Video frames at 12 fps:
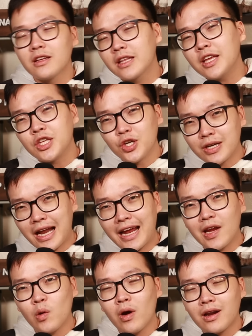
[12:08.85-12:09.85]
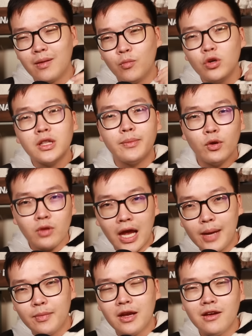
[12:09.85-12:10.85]
thị trường này hoặc là muốn tìm hiểu
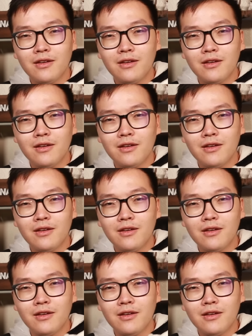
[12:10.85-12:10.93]
thêm